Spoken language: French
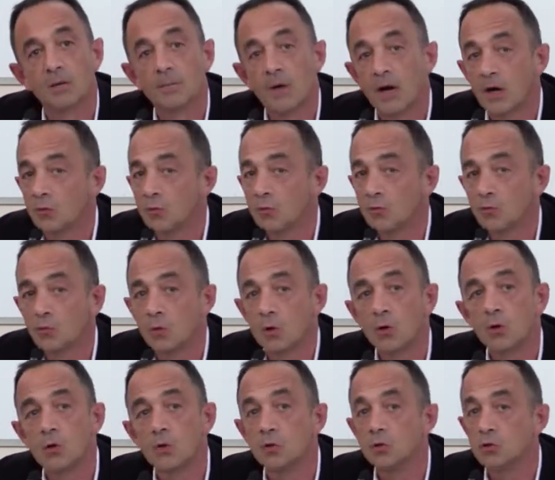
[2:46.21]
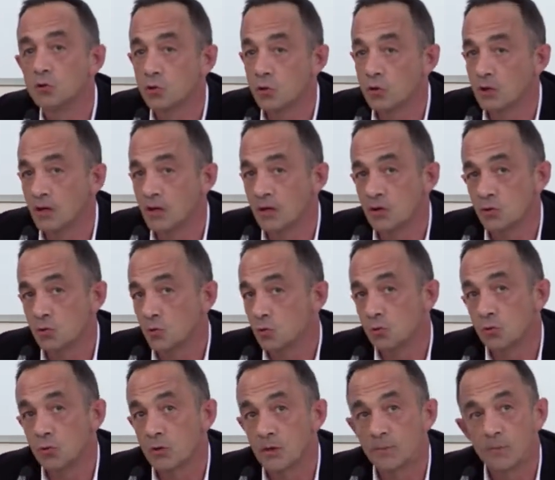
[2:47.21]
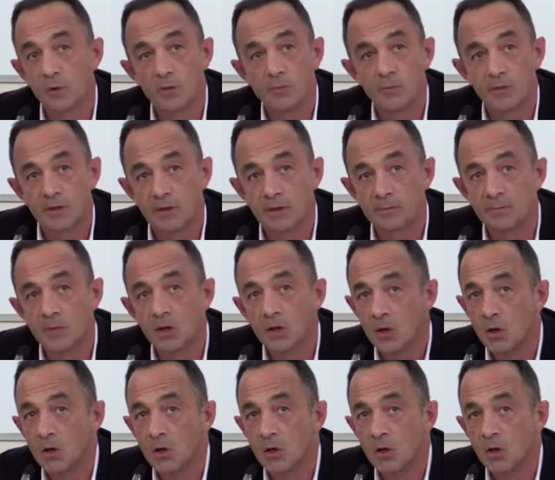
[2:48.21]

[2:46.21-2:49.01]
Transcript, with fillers: parcours euh, scolaire sans aucun problème,